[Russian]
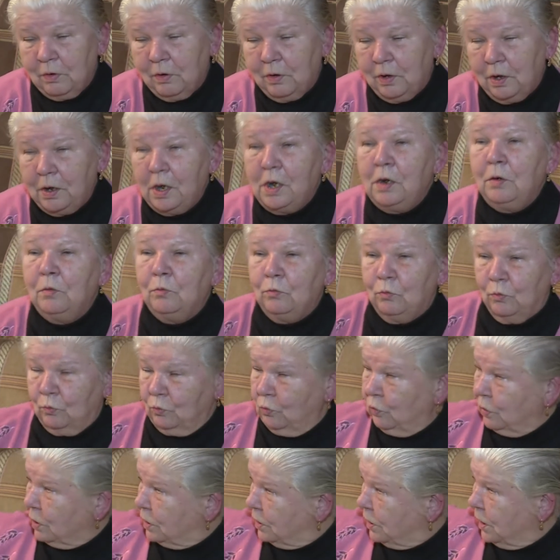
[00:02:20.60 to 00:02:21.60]
И,
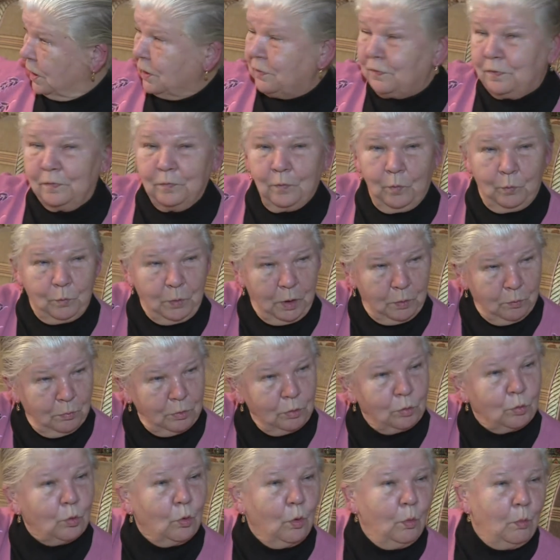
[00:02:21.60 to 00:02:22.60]
ну, естественно, мимо
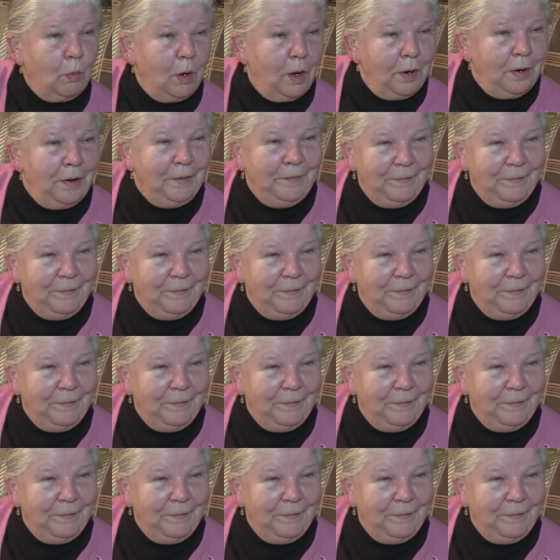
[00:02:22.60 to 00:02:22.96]
дома.